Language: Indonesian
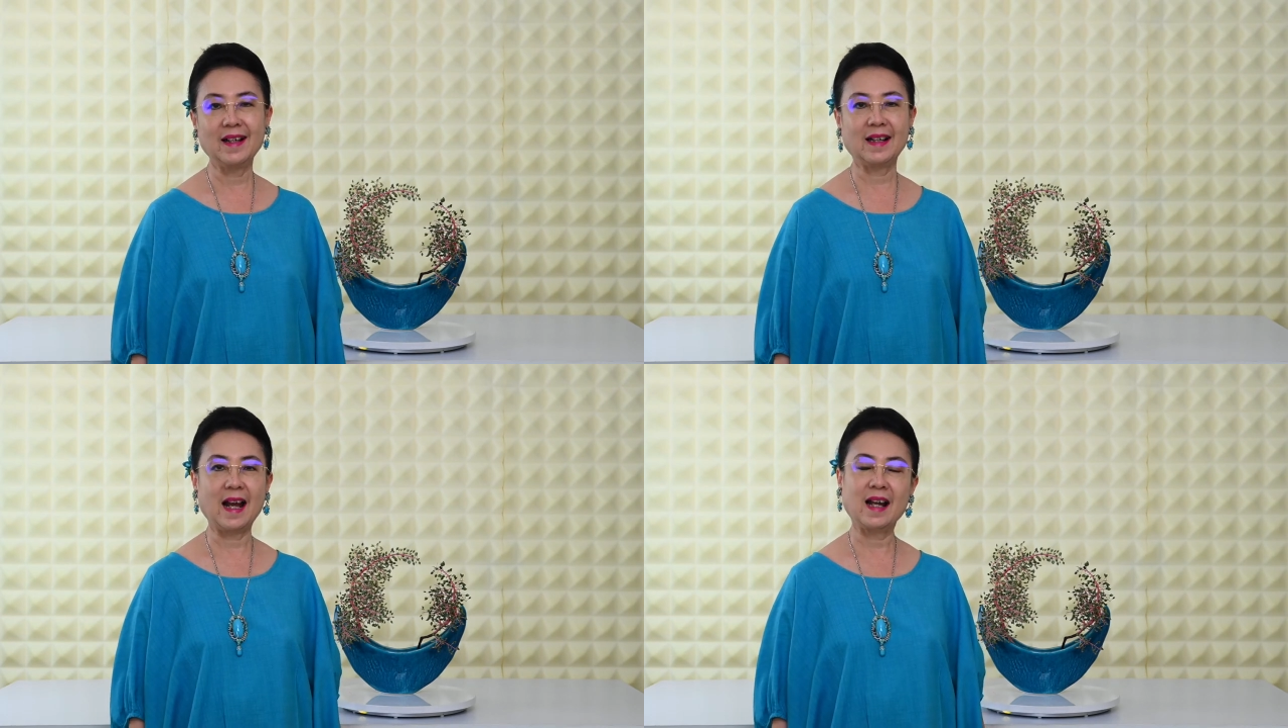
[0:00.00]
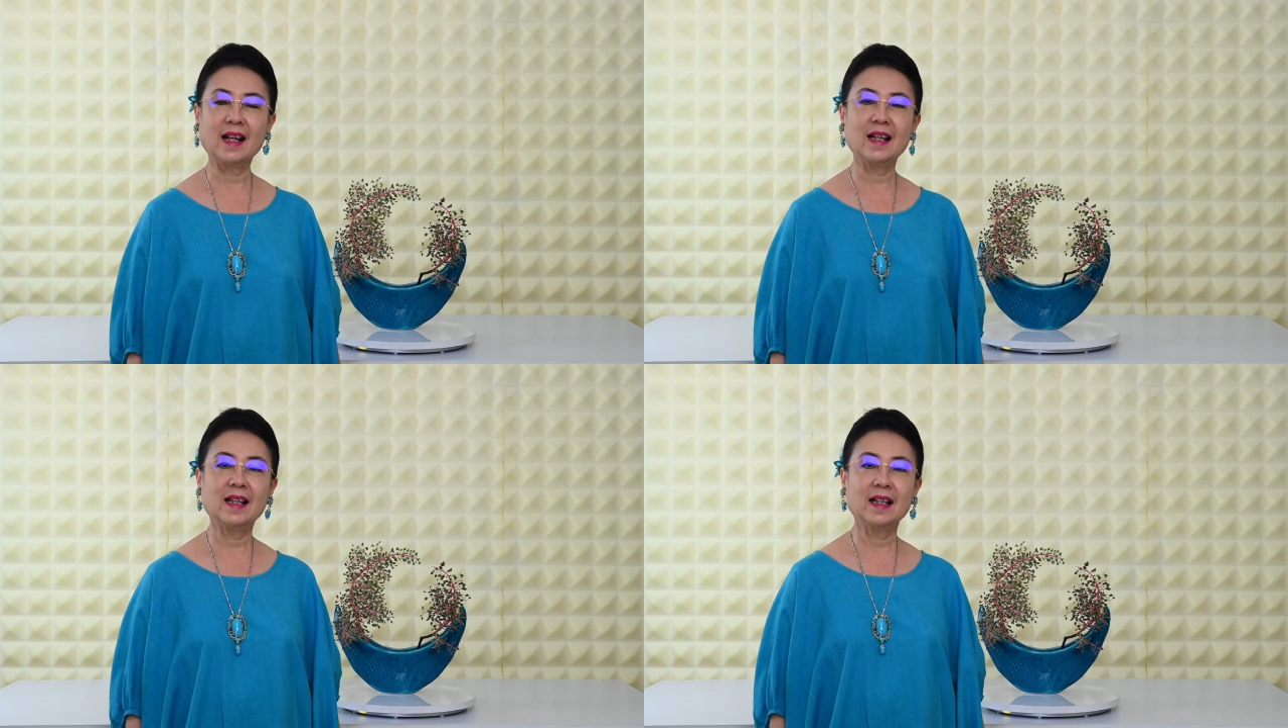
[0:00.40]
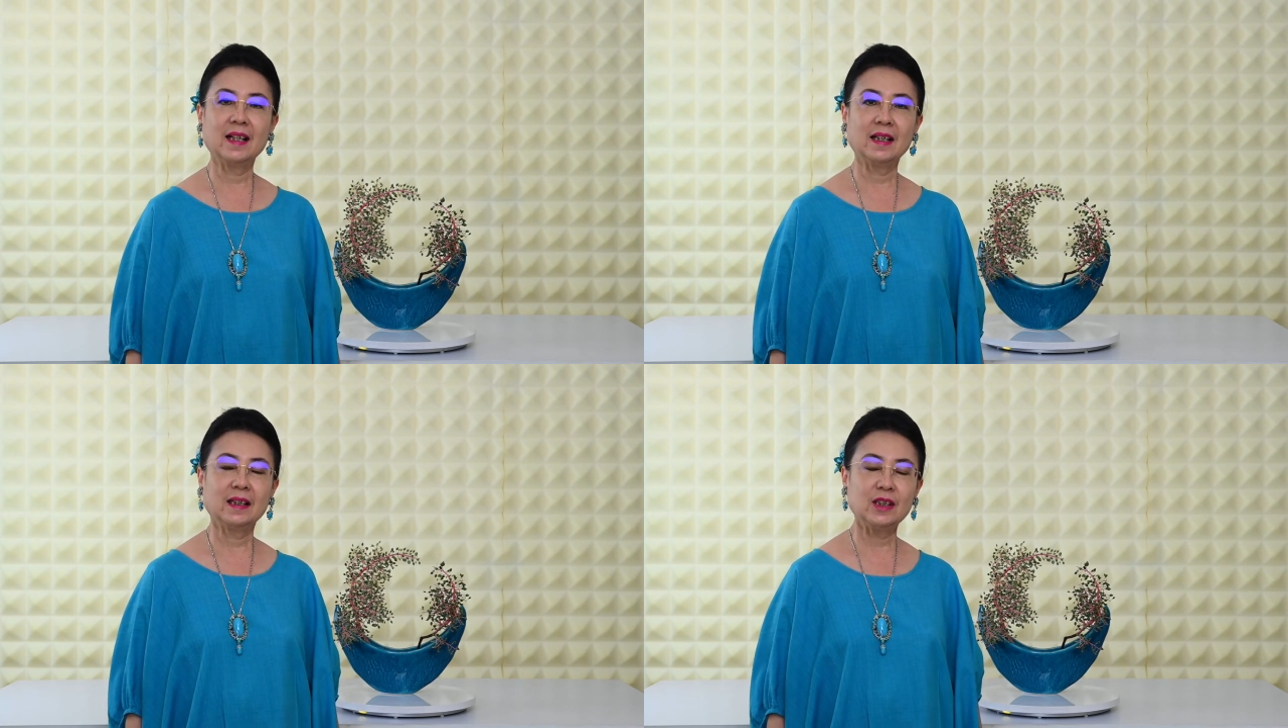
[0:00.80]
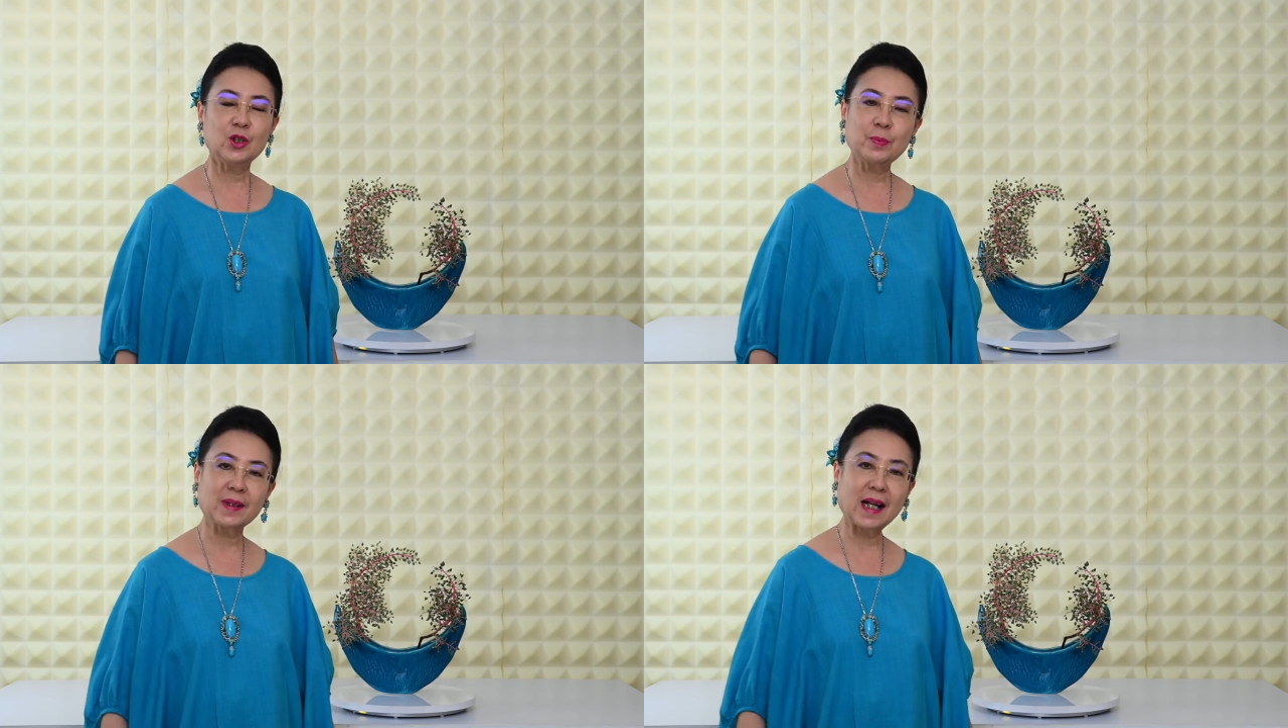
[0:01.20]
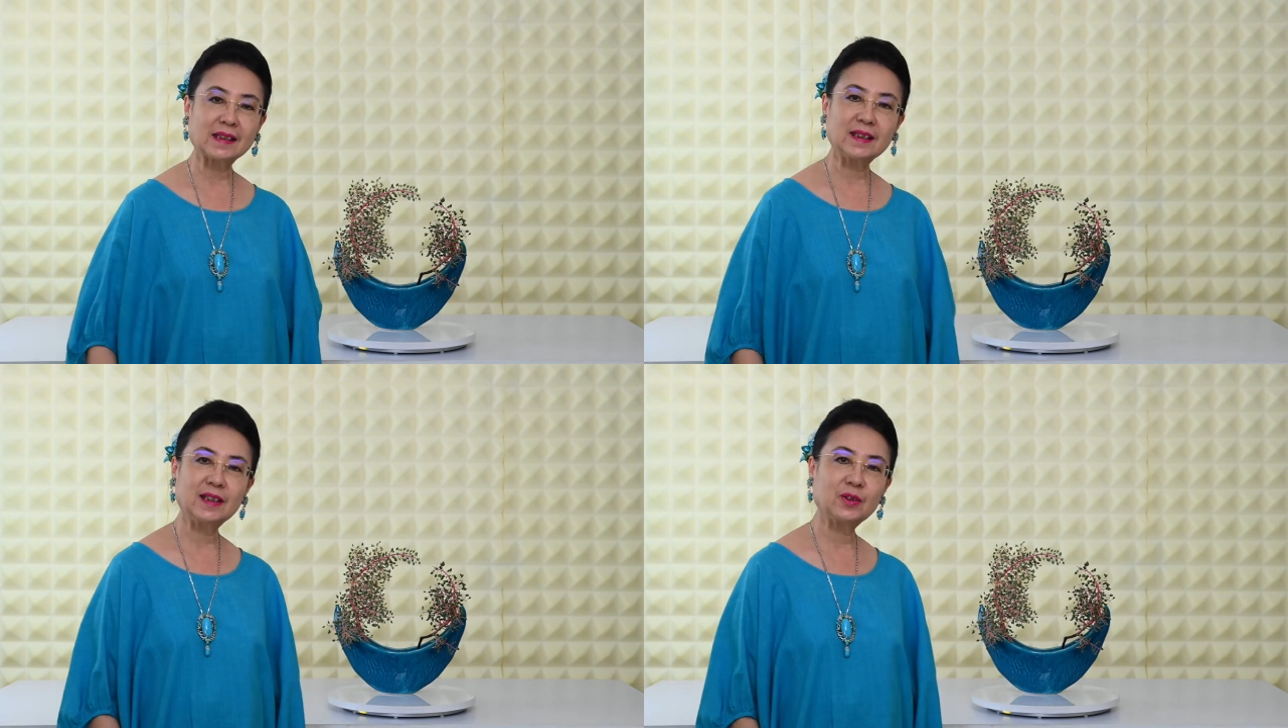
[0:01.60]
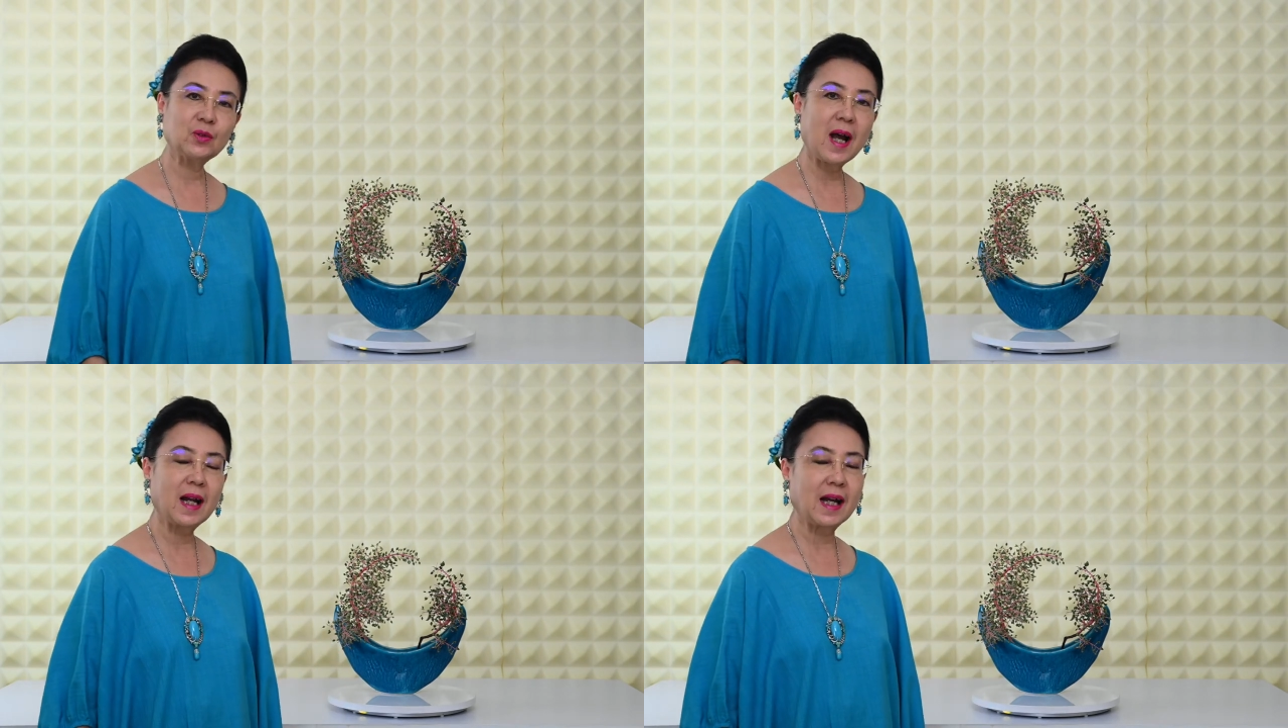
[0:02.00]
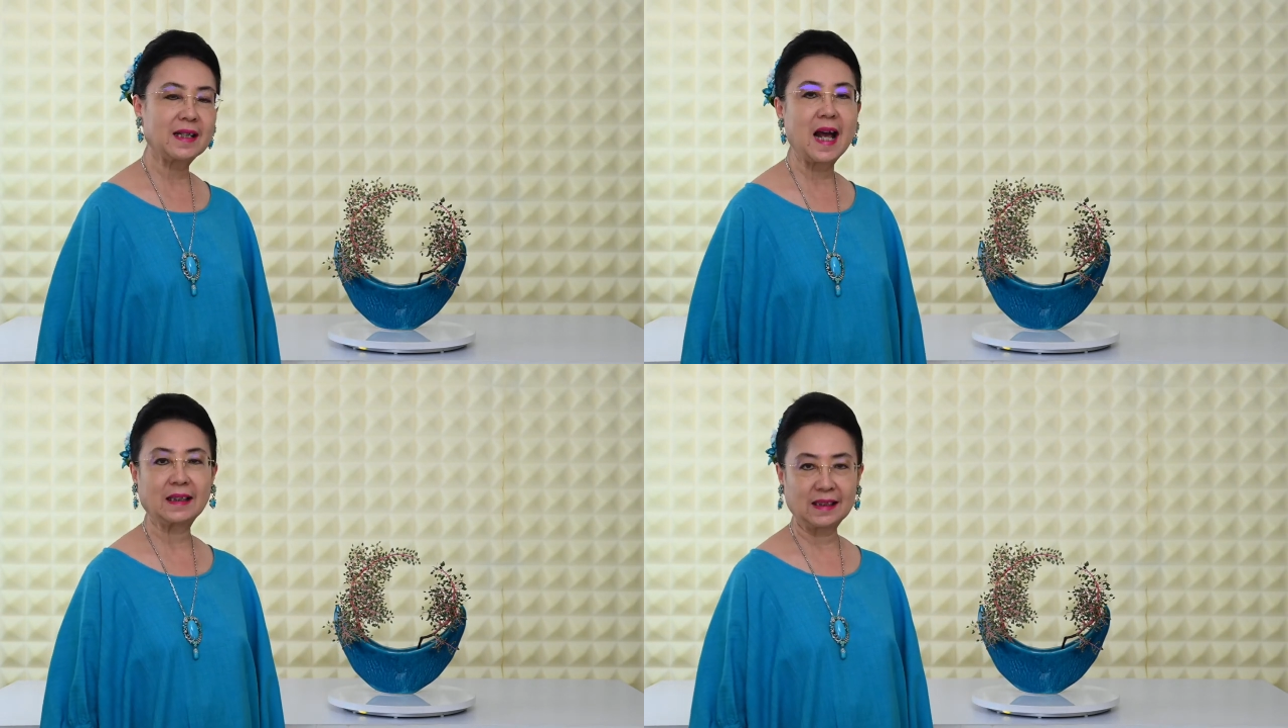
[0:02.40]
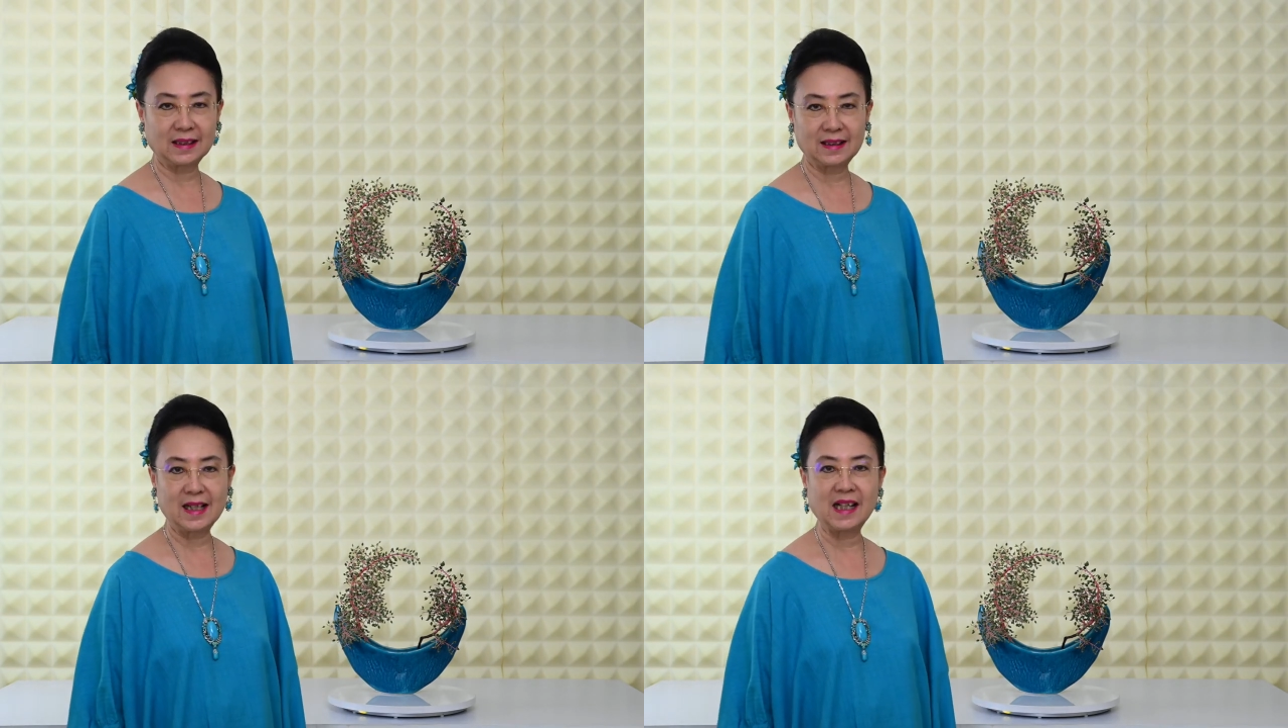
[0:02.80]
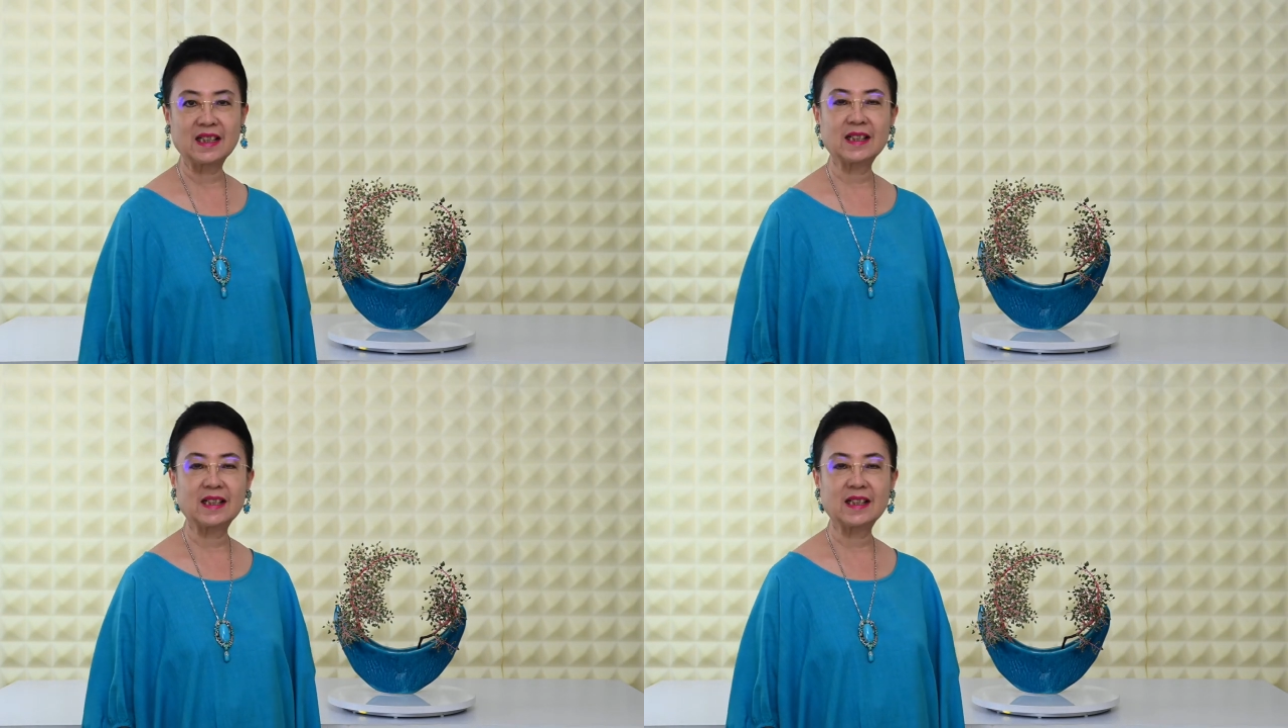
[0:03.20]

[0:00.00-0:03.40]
Nah, Inspirasi itu akan datang dengan